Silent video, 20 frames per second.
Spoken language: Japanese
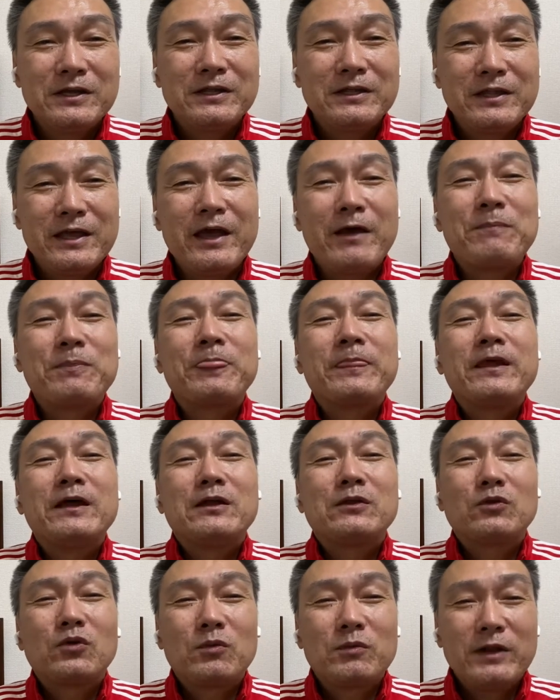で、
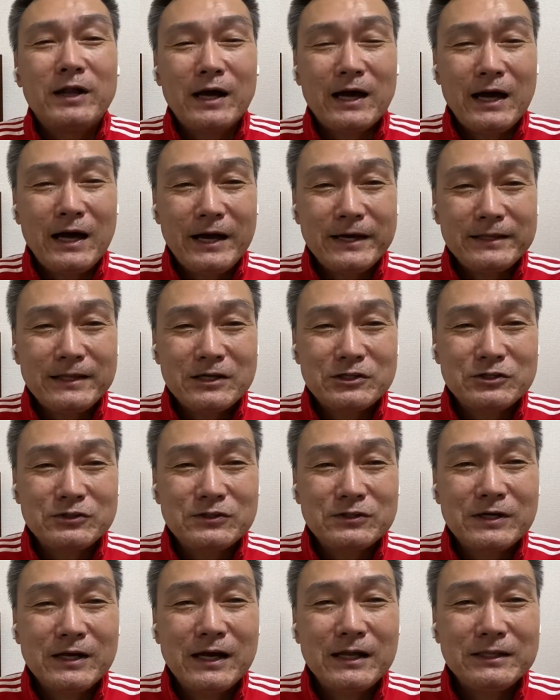扉が開いた
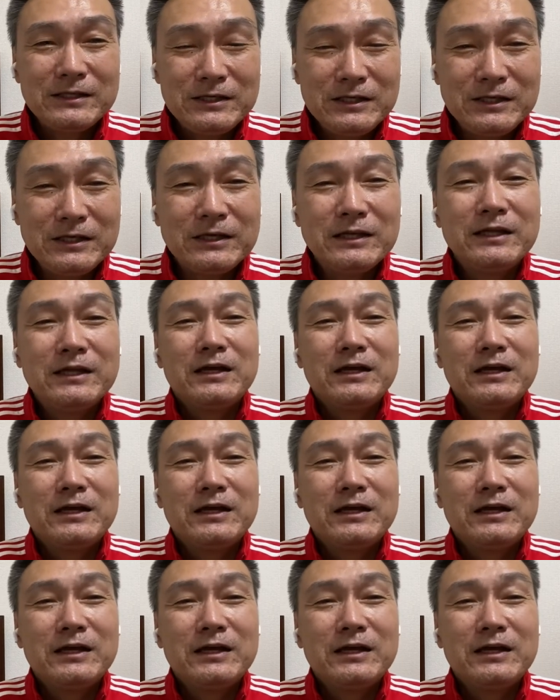瞬間に